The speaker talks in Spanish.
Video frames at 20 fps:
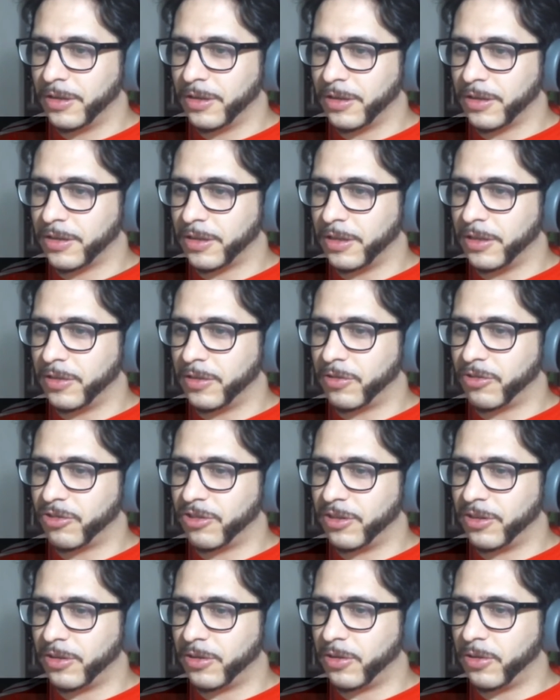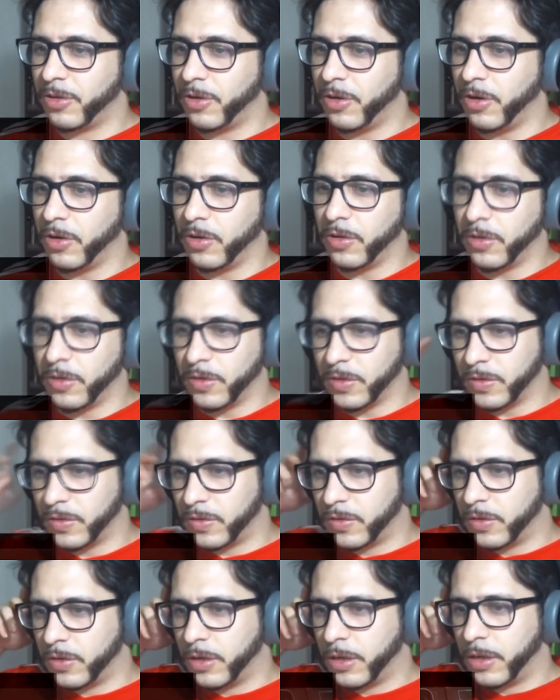Están destruyendo todos
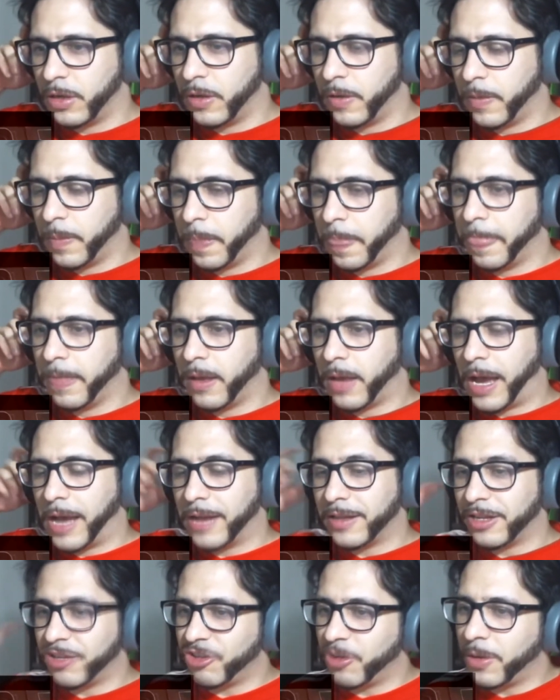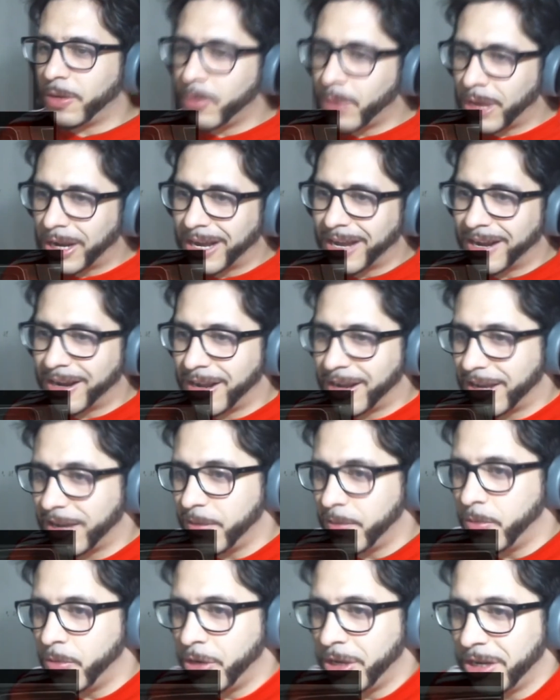los... Ah, están llevando una carga que
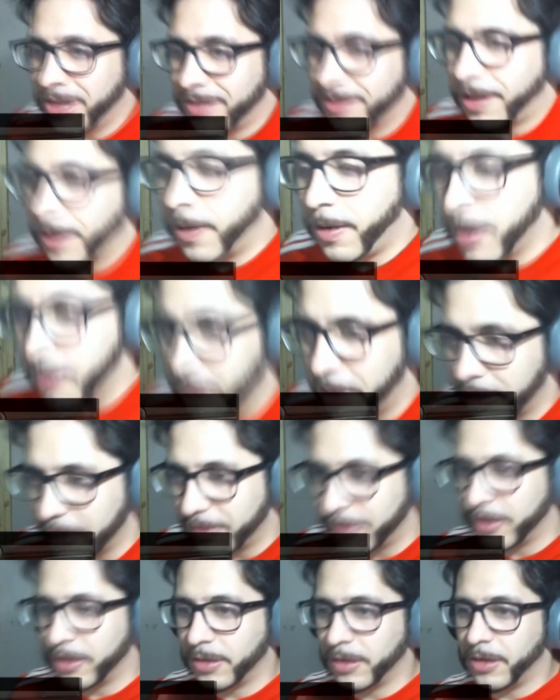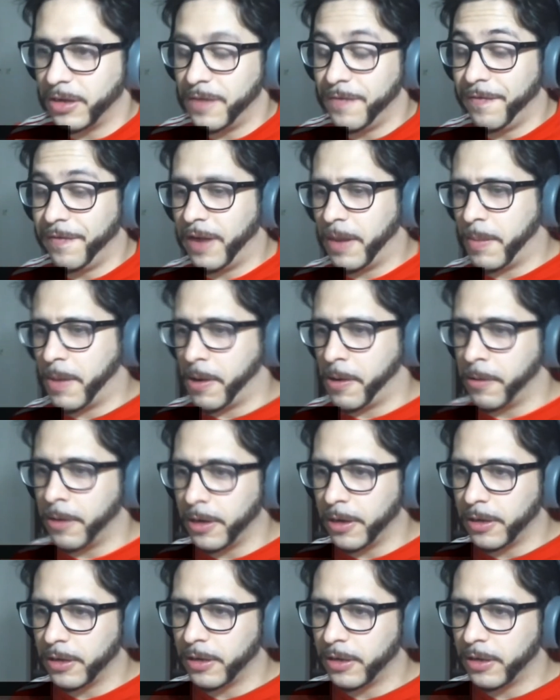es muy inestable, parece, inflamable.